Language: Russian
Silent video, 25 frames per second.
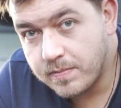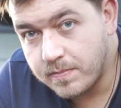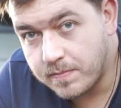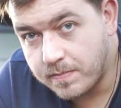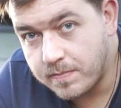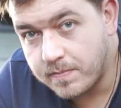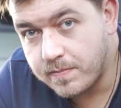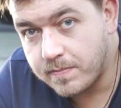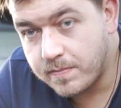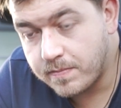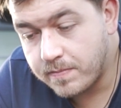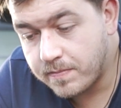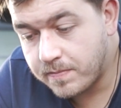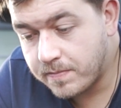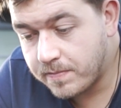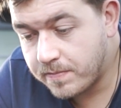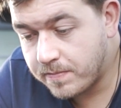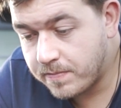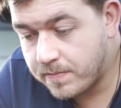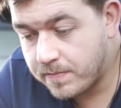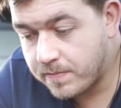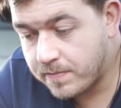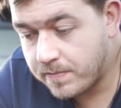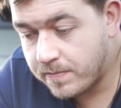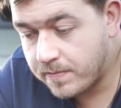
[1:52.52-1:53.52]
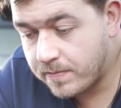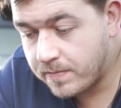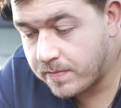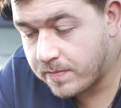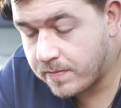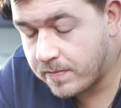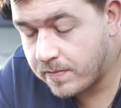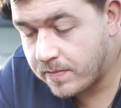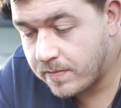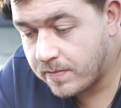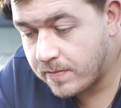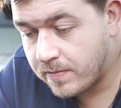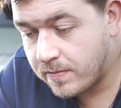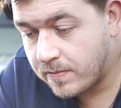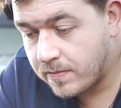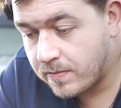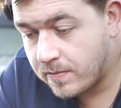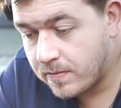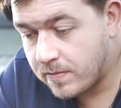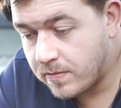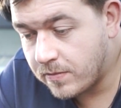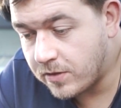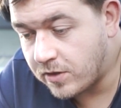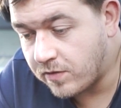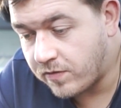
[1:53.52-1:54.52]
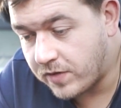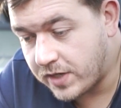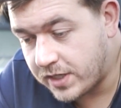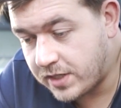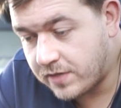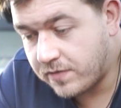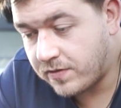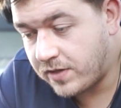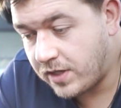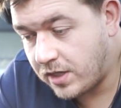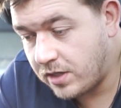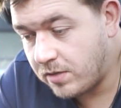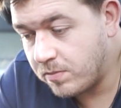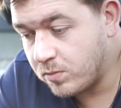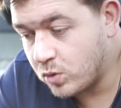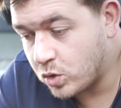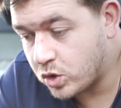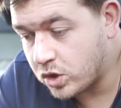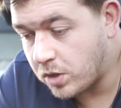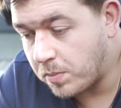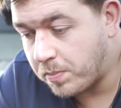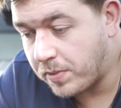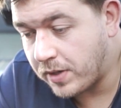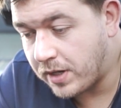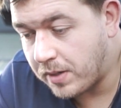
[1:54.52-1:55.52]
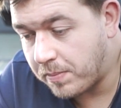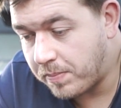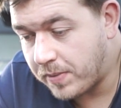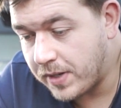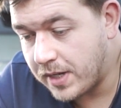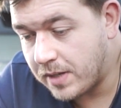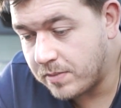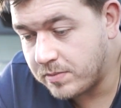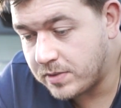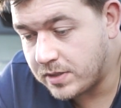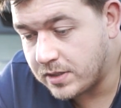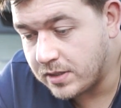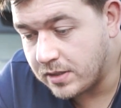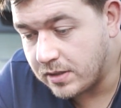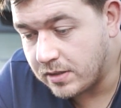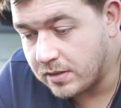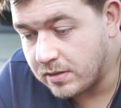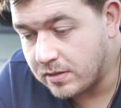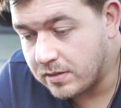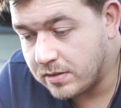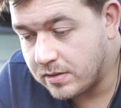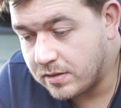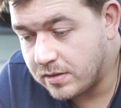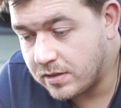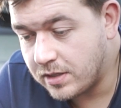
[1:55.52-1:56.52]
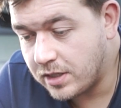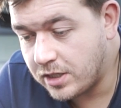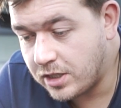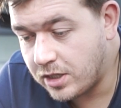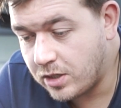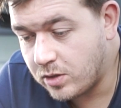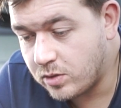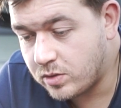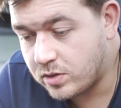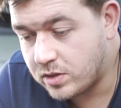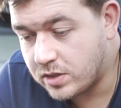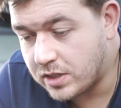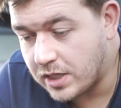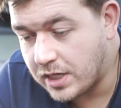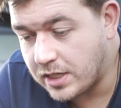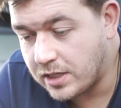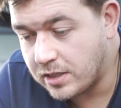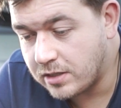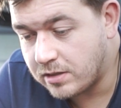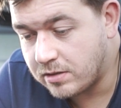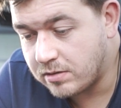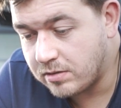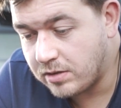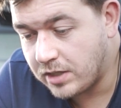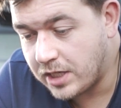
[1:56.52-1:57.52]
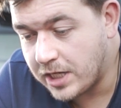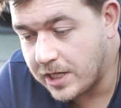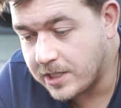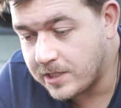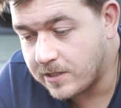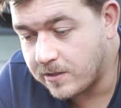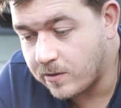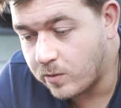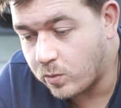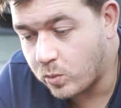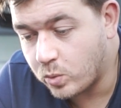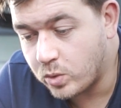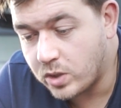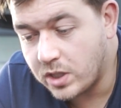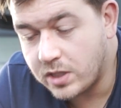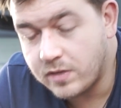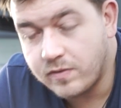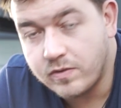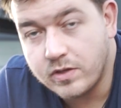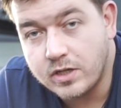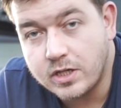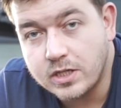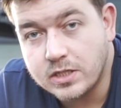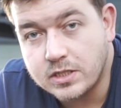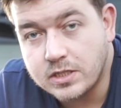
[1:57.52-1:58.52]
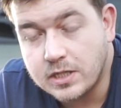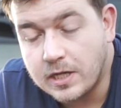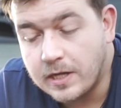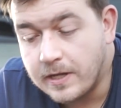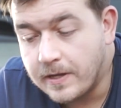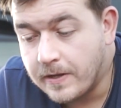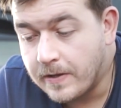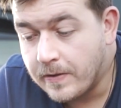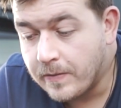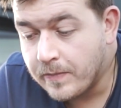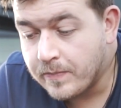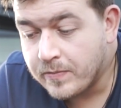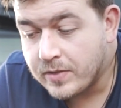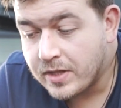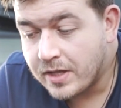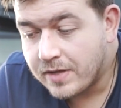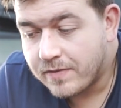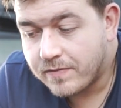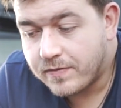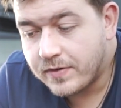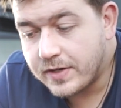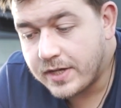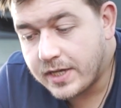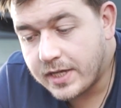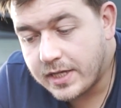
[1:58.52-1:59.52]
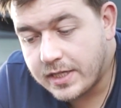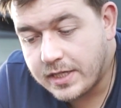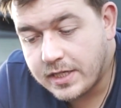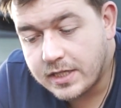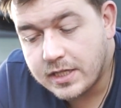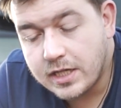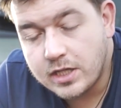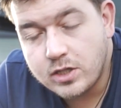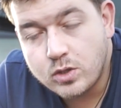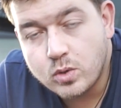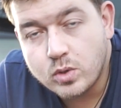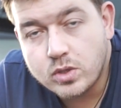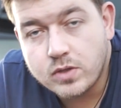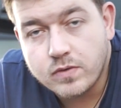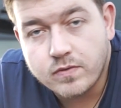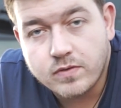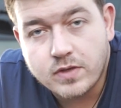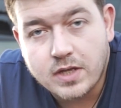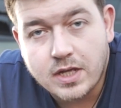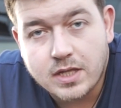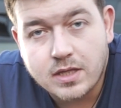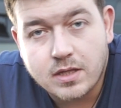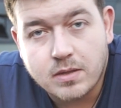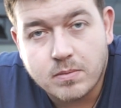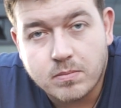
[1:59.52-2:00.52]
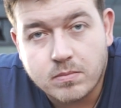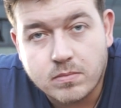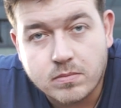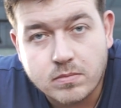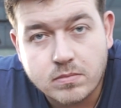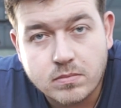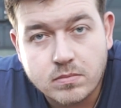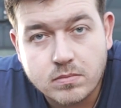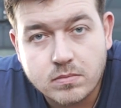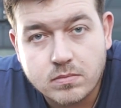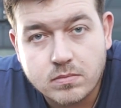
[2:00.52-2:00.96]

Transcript: Угу. Давайте в ней немножко покопаемся. Надеюсь, станет ясно, куда двигаться. Вы не найдете в данном